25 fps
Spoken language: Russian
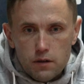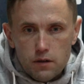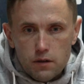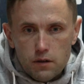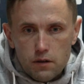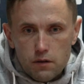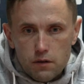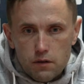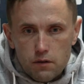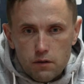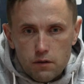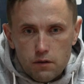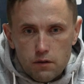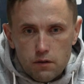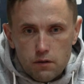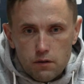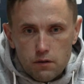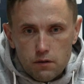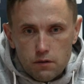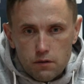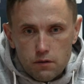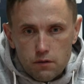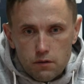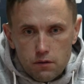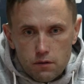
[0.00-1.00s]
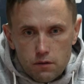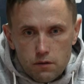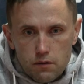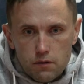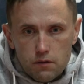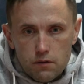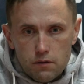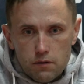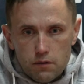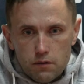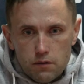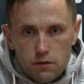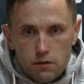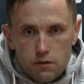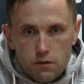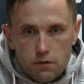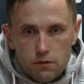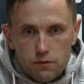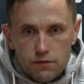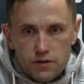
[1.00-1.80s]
э,